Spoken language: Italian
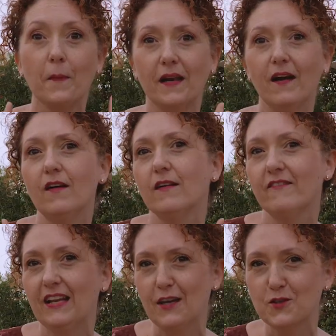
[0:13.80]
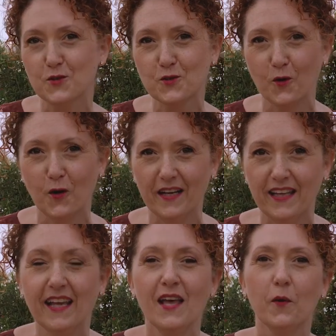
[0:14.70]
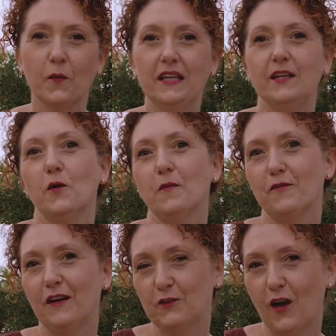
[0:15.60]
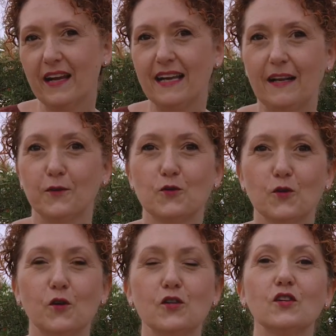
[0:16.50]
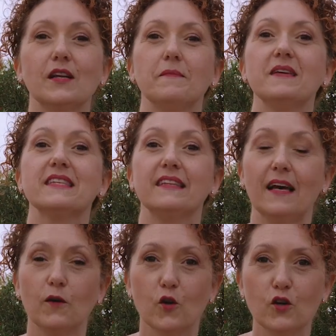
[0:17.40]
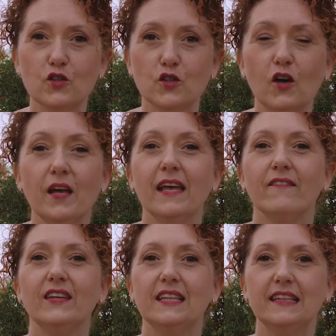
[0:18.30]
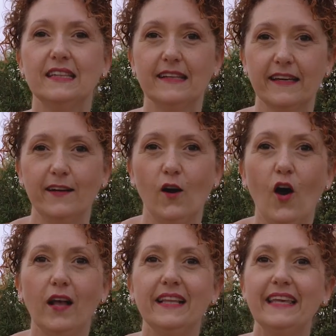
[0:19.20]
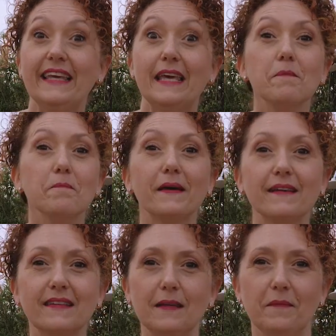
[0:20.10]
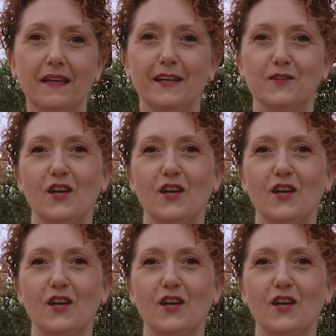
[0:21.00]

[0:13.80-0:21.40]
Però non vi lascio soli, quindi come ho fatto anche l'anno scorso, nel mese di agosto vi dedicherò gli imperdibili,